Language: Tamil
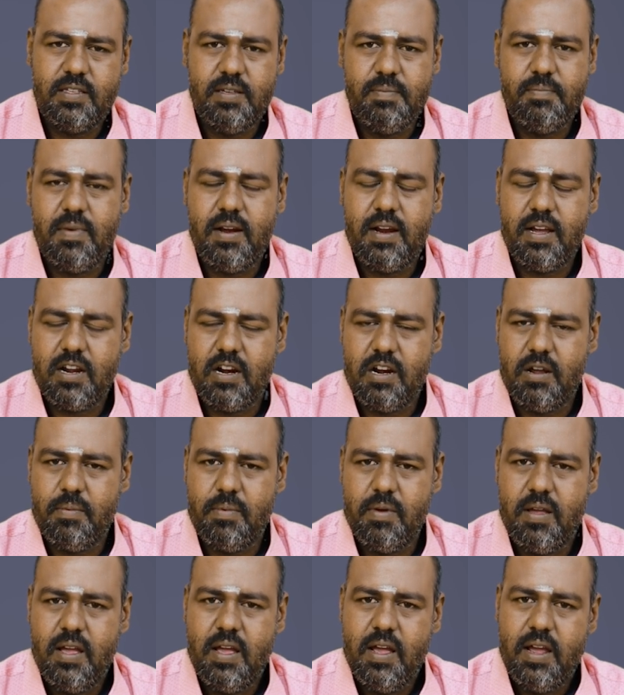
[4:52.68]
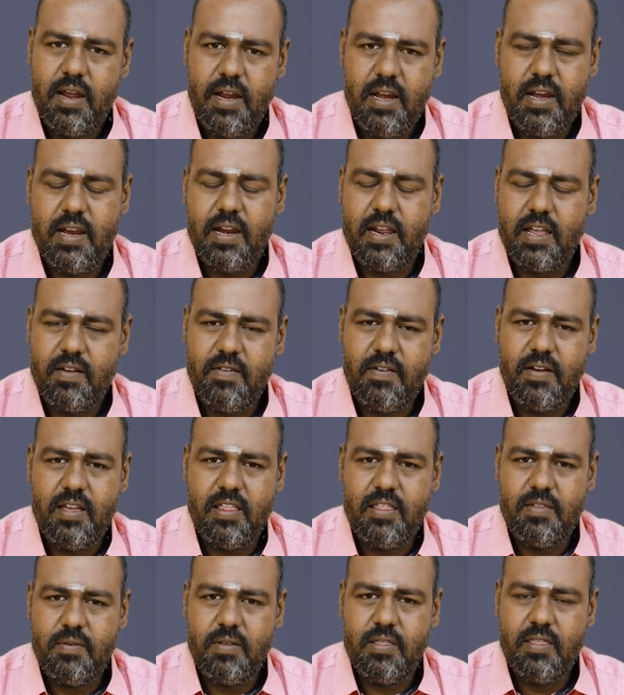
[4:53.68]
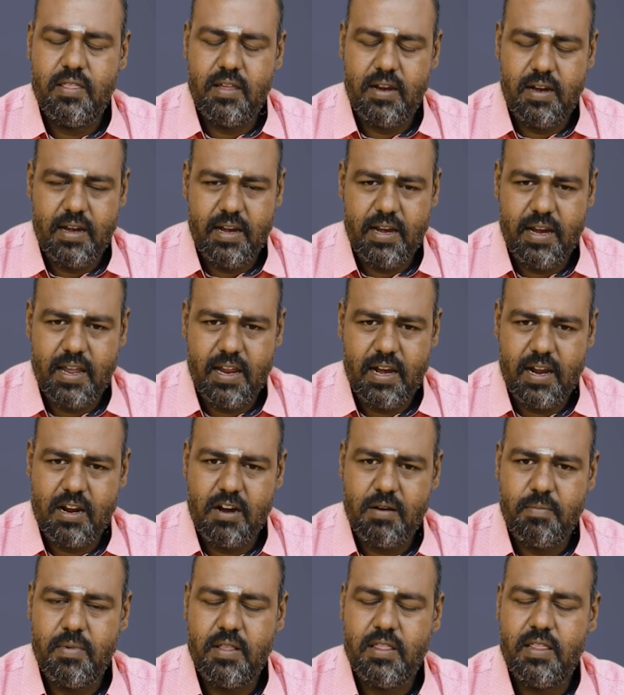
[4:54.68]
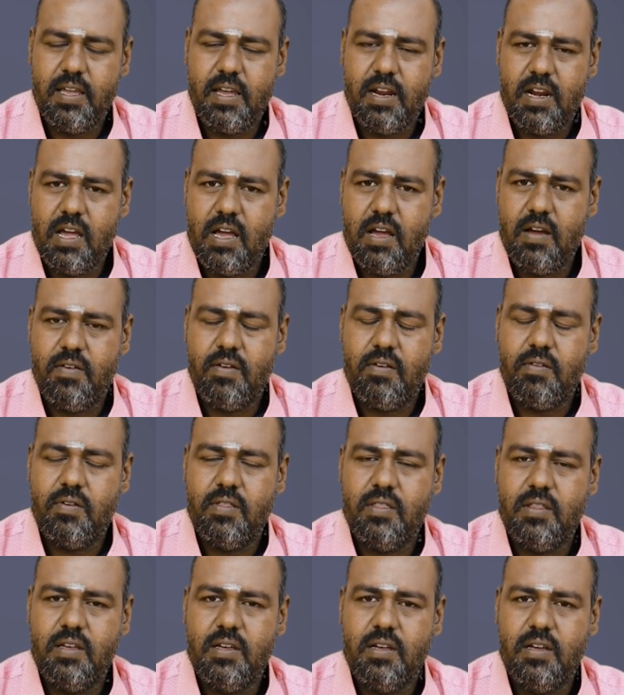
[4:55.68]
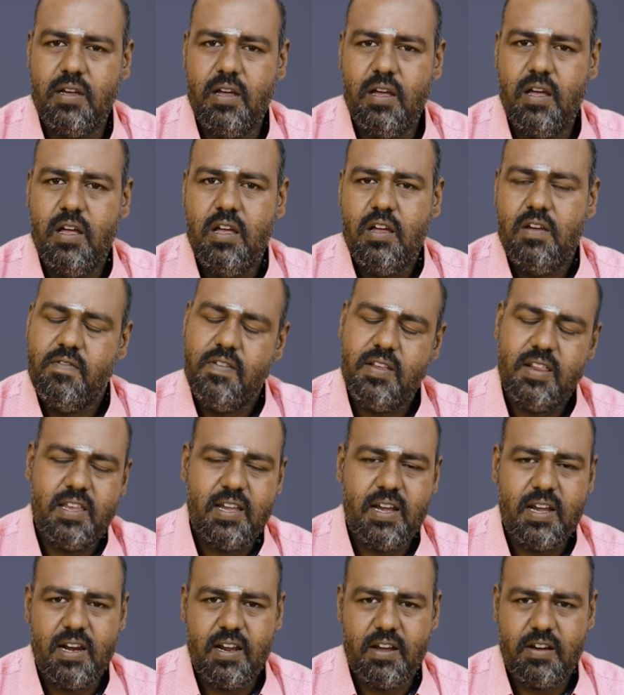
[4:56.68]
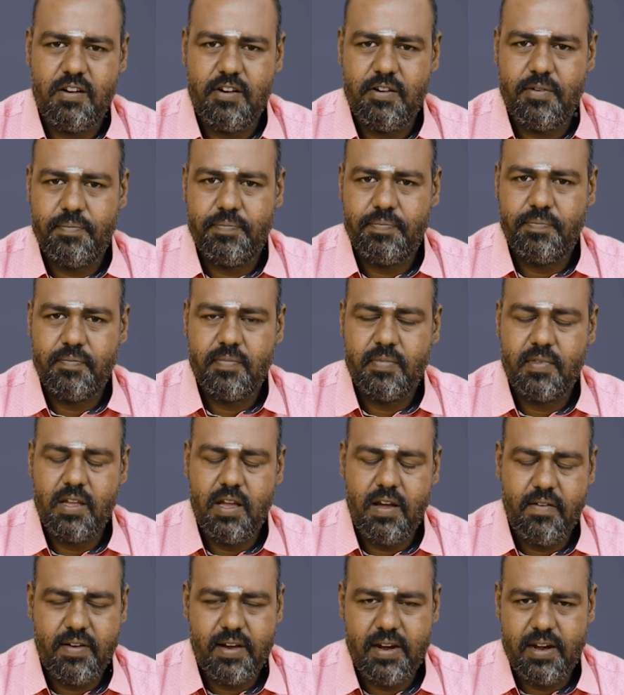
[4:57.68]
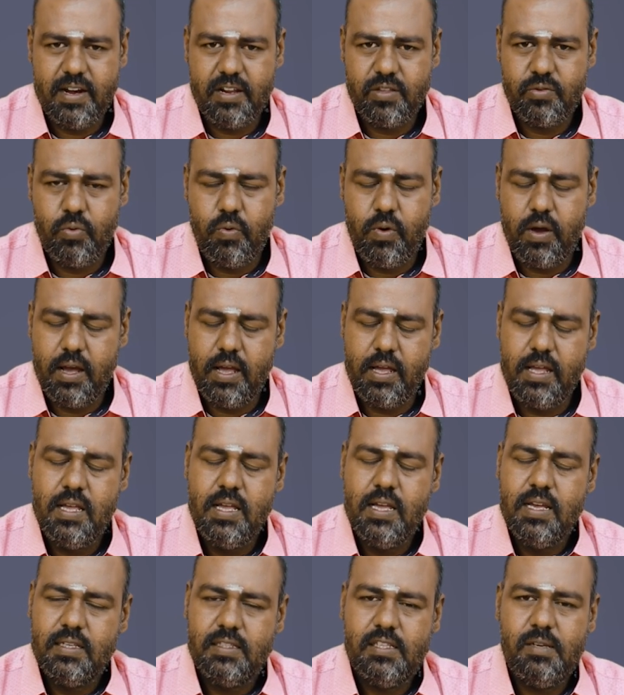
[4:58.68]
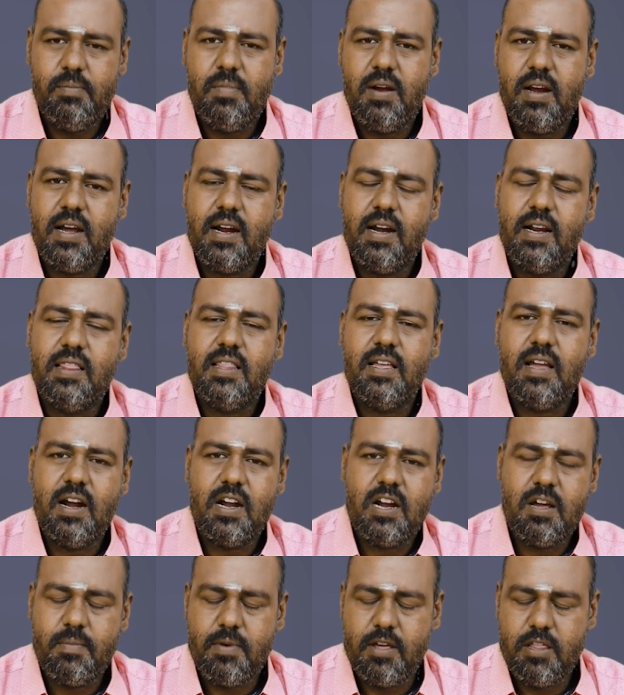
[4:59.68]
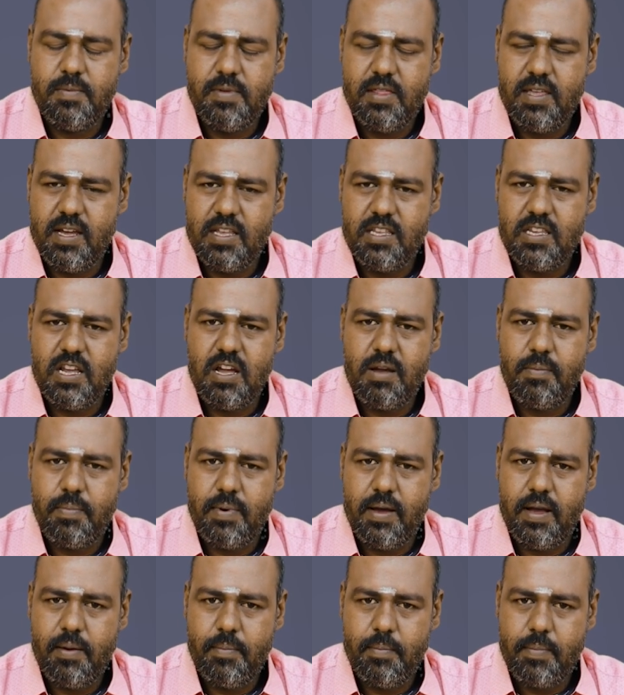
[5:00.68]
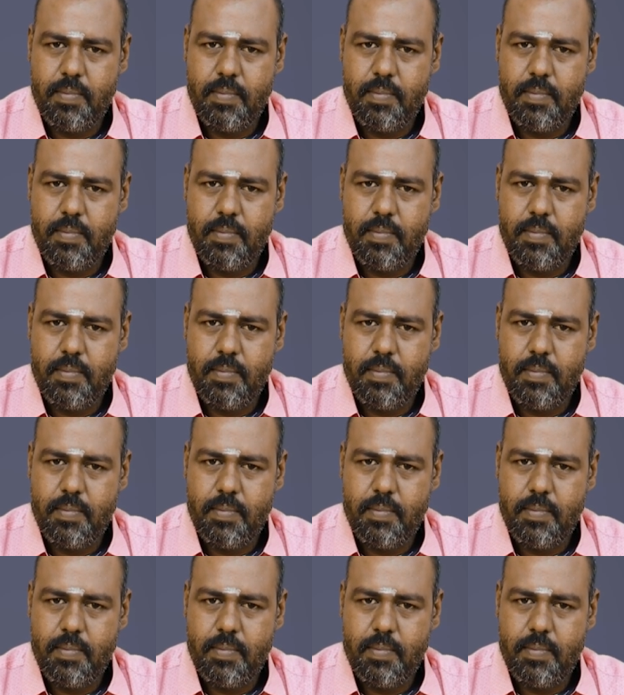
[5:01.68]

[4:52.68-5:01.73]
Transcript: சிம்ம லக்கணம் இன்றைக்கு வயது இந்த இன்றைக்கி லக்கணம் பார்த்திங்கன்னா அவருக்கு வந்து விருச்சிக லக்கணம் அவங்கள்ட்ட என்ன சொல்லுவாங்க சிம்ம லக்கணத்துக்கு அட்டாமாதிபதி அஞ்சா ப